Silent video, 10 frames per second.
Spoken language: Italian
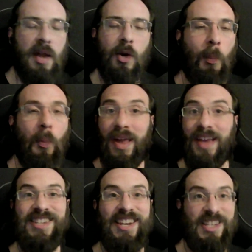non puoi
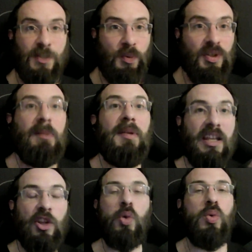essere disponibile
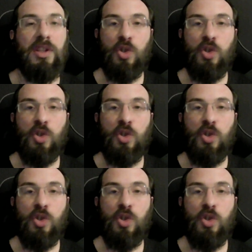in tutti i